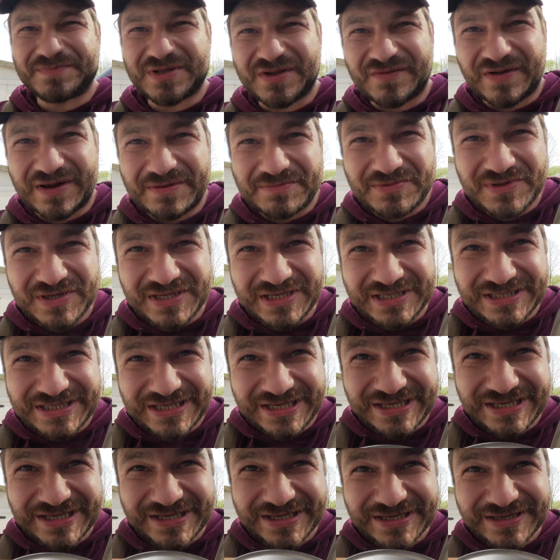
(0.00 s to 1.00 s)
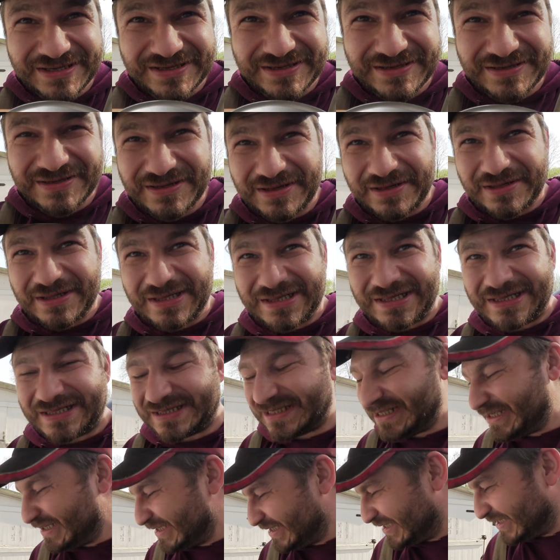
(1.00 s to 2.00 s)
Qualmt richtig
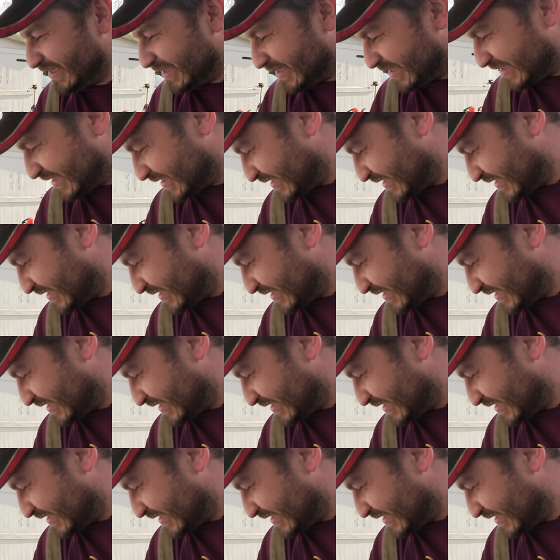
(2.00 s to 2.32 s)
die